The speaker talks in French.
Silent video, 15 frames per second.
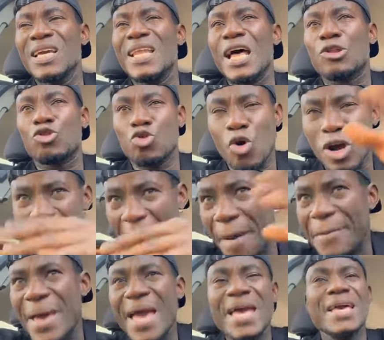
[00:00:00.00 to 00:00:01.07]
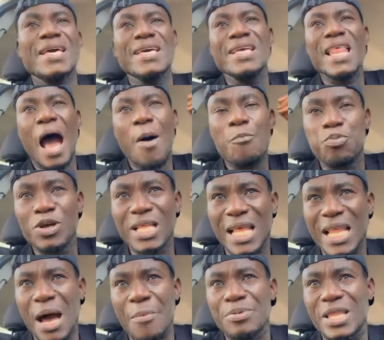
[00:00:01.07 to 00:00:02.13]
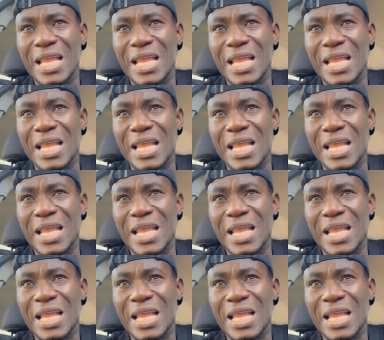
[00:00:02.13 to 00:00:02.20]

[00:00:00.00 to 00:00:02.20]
Il est trop gamé. Il est embrouillé dans la,